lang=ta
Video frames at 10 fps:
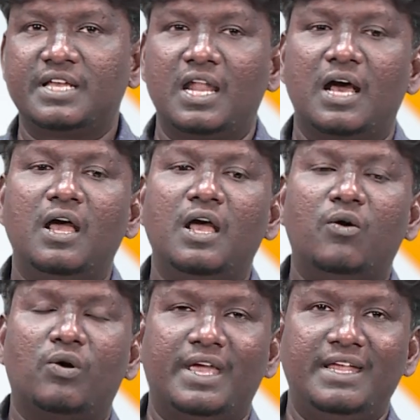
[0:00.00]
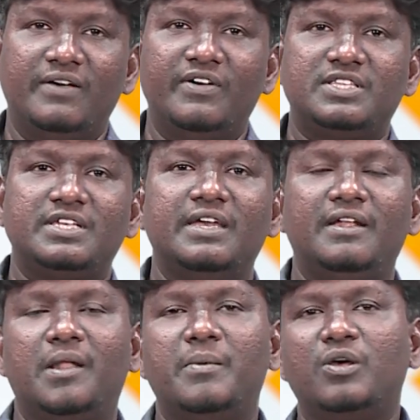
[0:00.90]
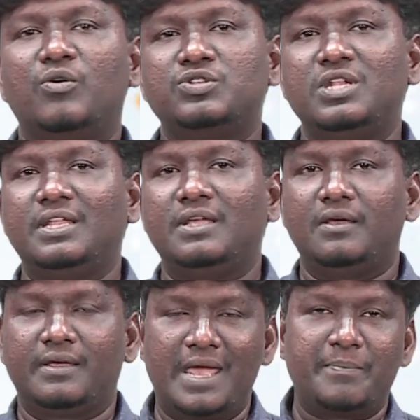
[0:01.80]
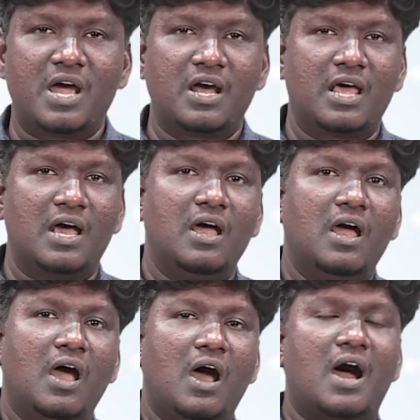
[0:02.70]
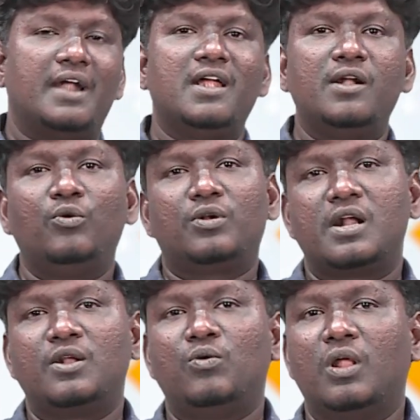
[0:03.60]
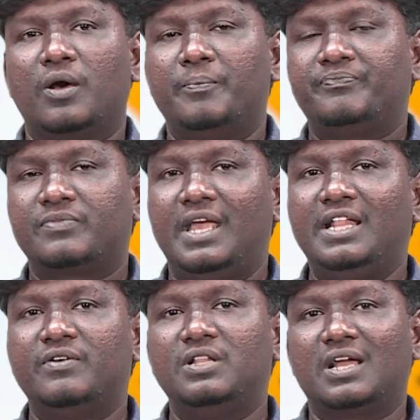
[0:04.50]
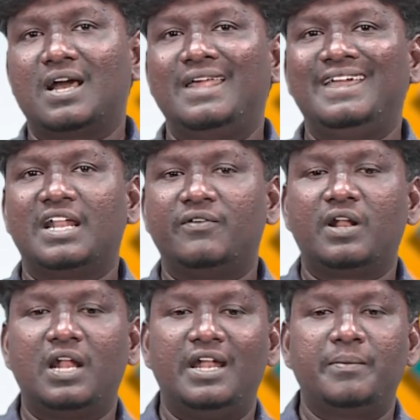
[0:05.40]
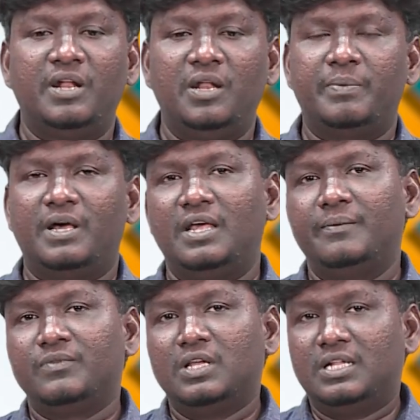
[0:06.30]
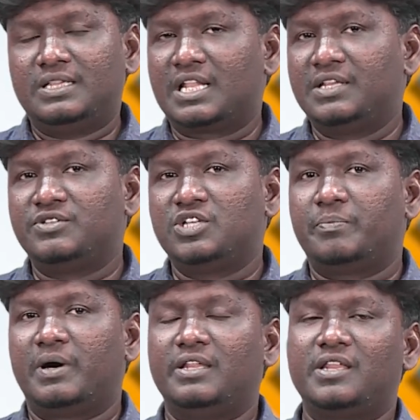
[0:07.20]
சரிங்களா ஓகே இதை வச்சு நமக்கு கொஷின் கேட்பாங்கன்னா அண்ணா நூற்றாண்டு நூலகம் இது வந்து கலைஞர் அவர்கள் என்ன பண்ணியிருப்பார் திறந்து வச்சிருப்பார்